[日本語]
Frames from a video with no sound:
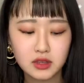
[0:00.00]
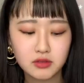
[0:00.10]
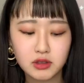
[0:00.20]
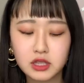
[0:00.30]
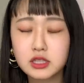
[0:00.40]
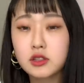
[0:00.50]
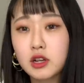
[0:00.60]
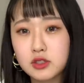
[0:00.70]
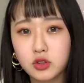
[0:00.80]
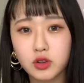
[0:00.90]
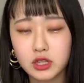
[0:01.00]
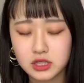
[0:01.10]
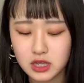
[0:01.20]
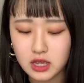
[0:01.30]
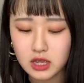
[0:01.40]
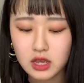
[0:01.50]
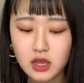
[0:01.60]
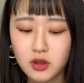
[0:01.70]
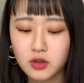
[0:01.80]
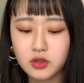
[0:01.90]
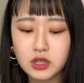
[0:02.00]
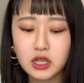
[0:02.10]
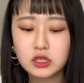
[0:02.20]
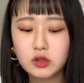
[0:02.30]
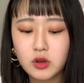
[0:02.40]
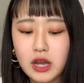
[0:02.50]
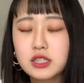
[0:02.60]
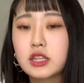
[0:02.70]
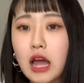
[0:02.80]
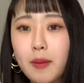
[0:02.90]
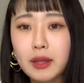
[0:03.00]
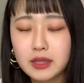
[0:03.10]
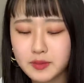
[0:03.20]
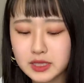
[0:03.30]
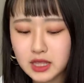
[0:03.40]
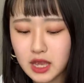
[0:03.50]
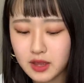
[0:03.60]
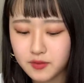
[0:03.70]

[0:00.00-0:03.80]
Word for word: 私の家族はですね、この板チョコアイスにハマってまして、